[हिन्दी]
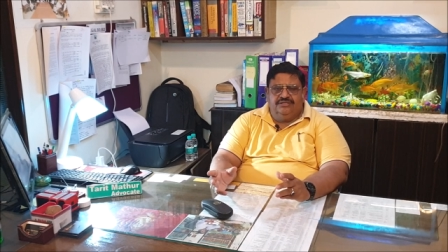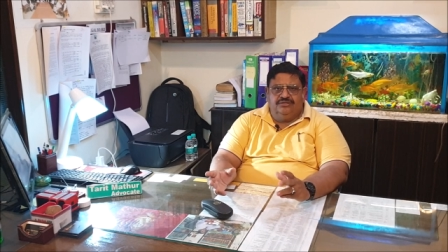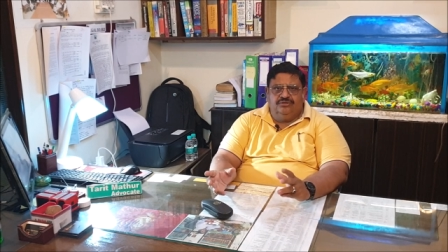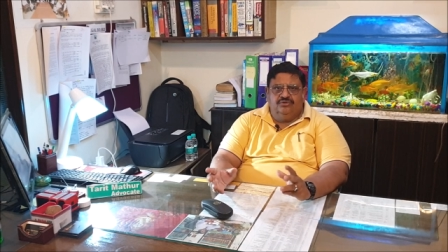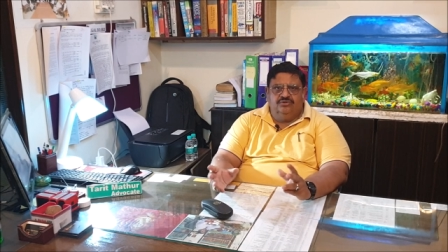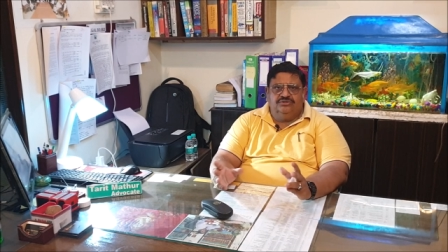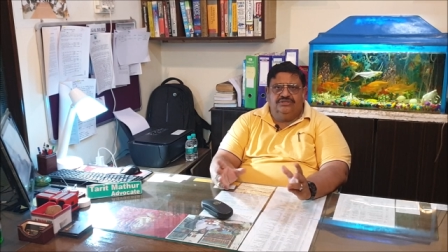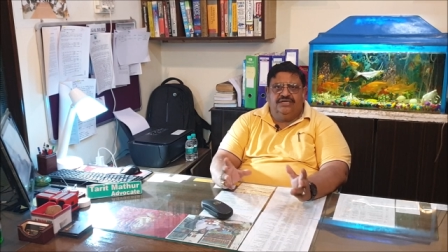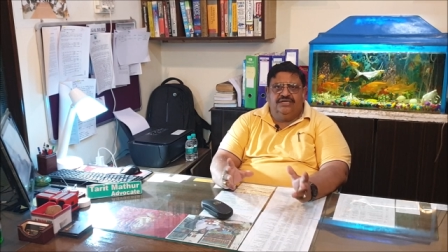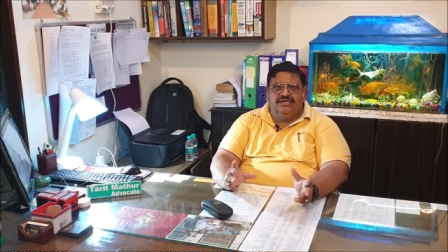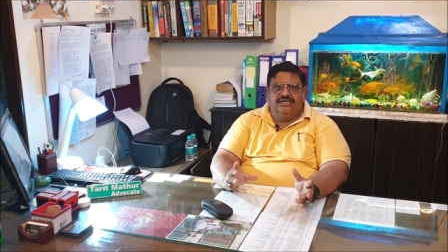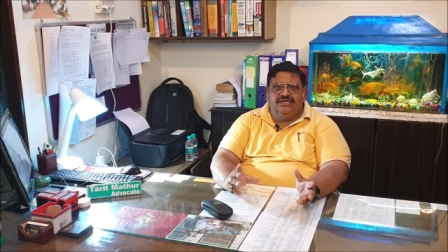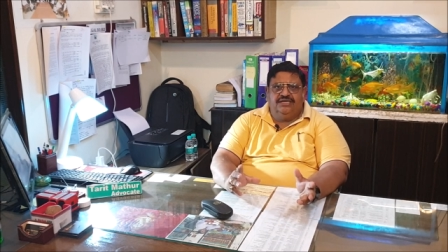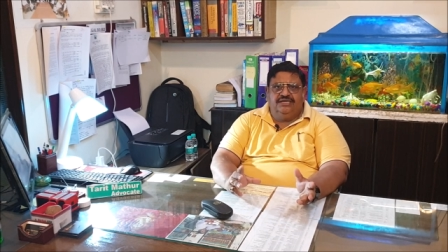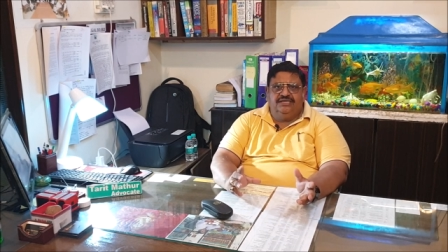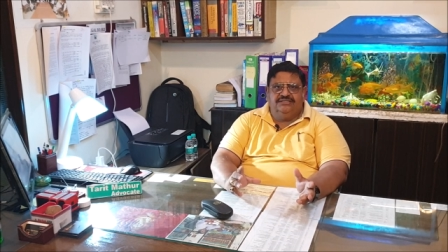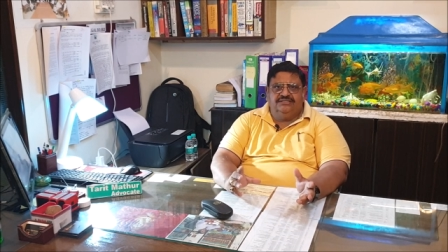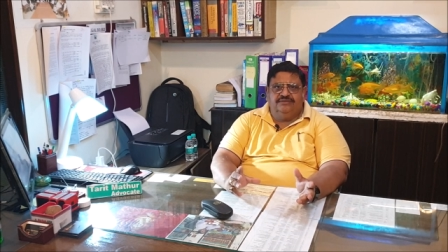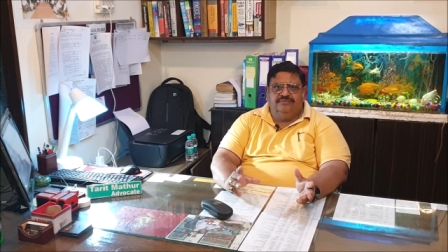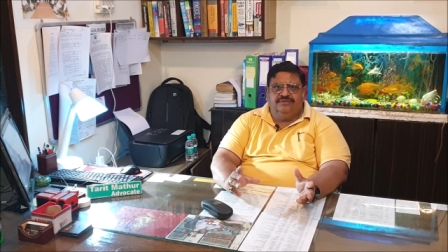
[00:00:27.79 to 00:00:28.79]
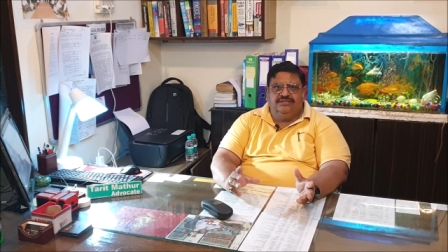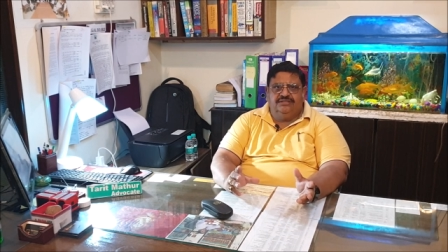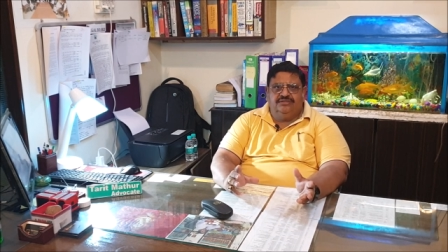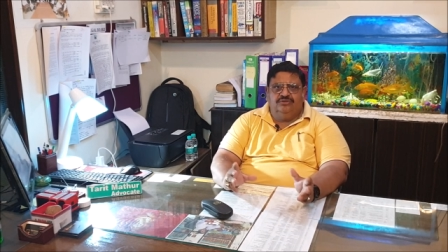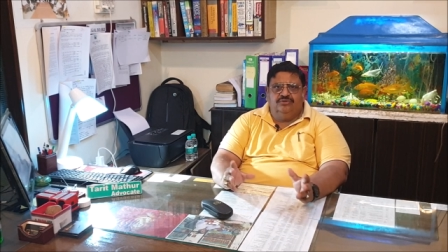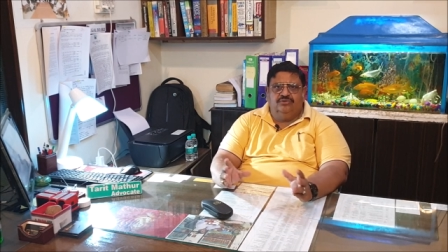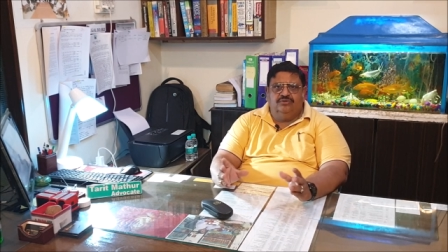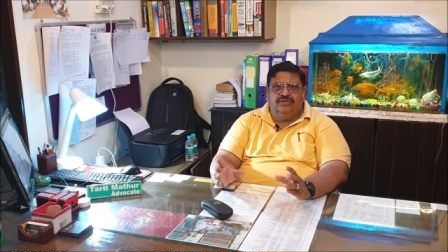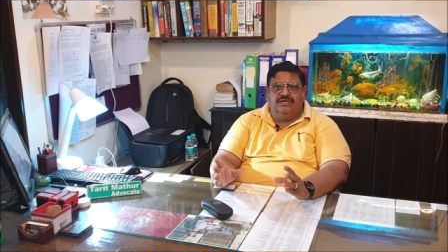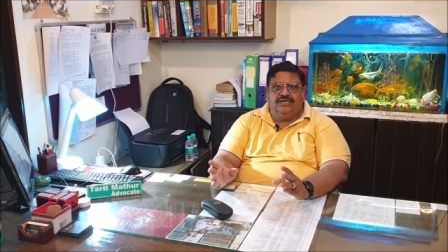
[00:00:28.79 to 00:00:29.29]
मृत्यु जहर खाने से
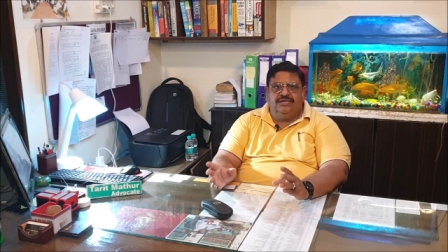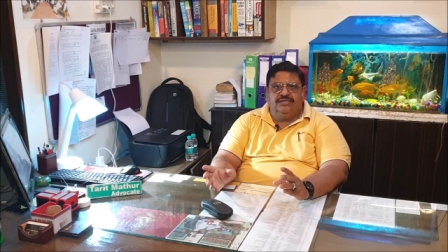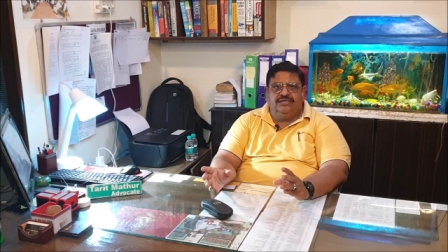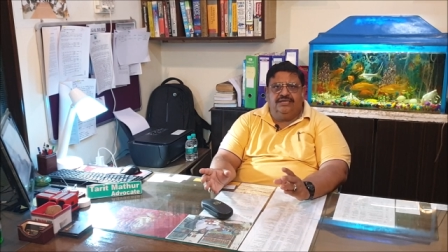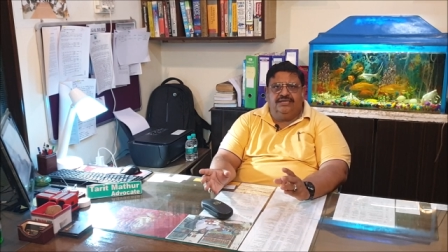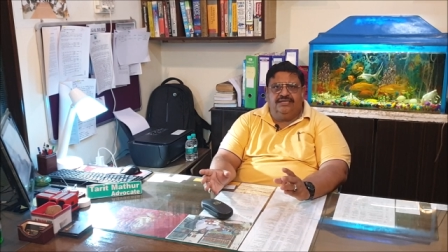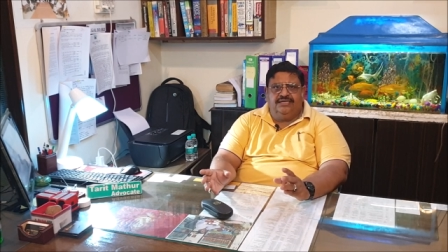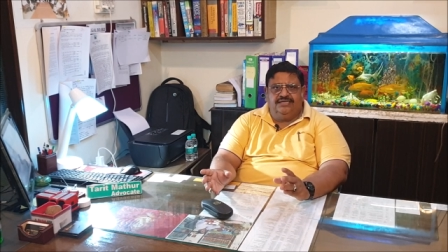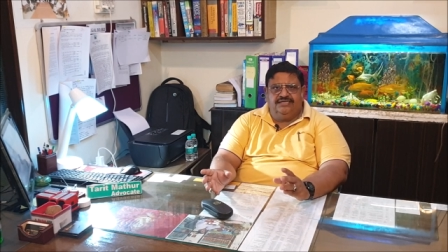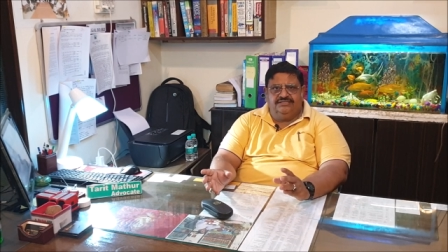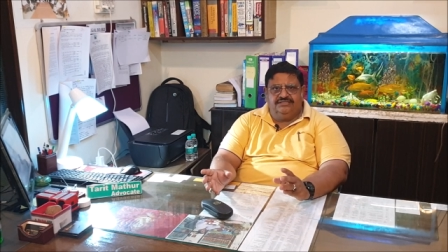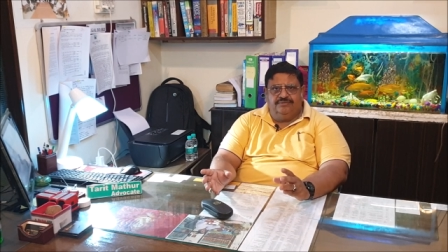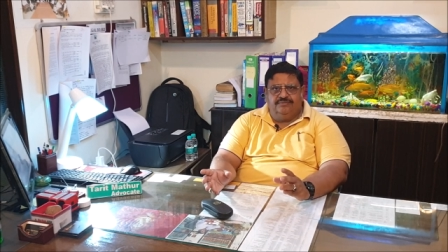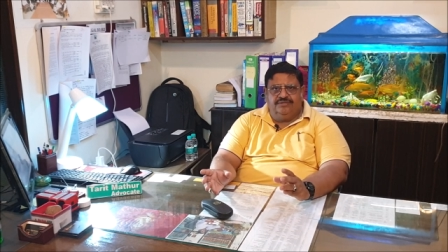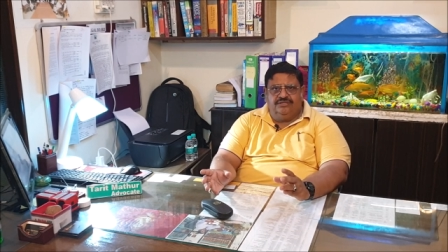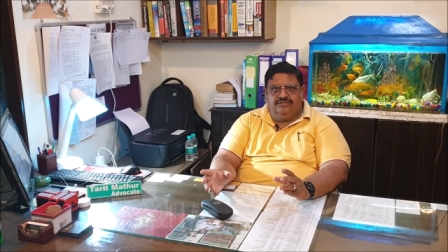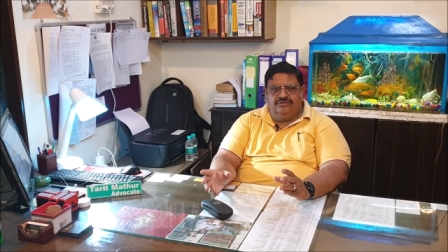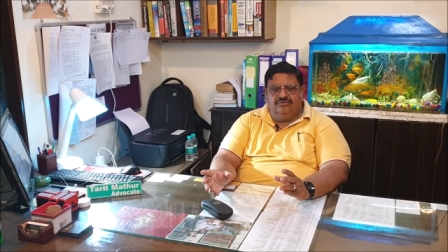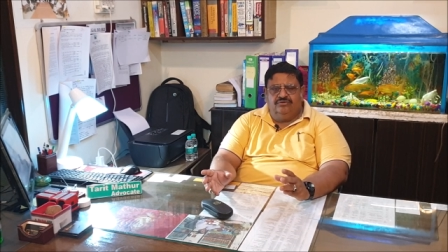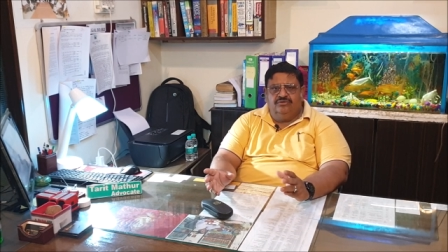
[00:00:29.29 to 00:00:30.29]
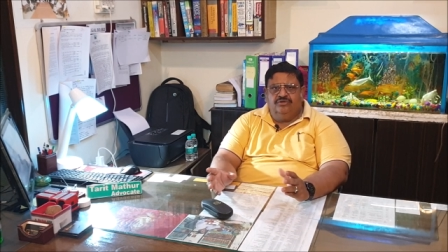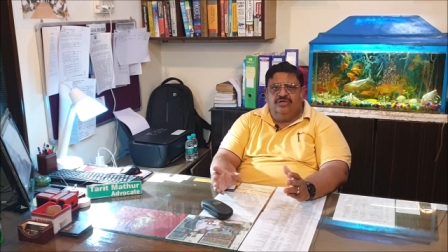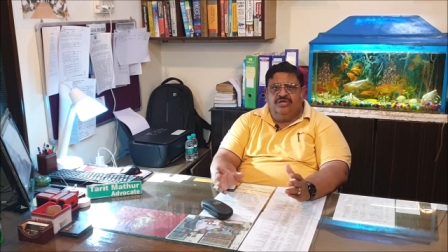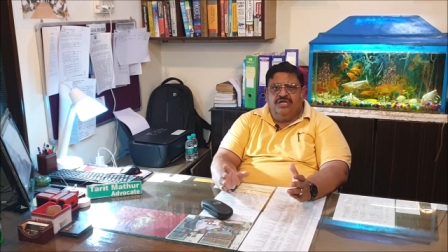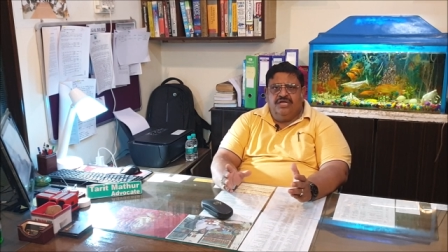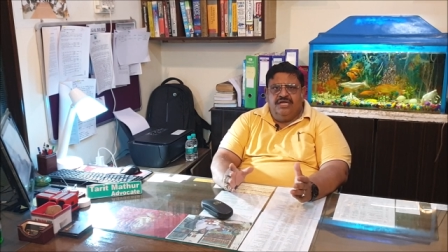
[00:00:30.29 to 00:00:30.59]
मृत्यु आग लगाने से मृत्यु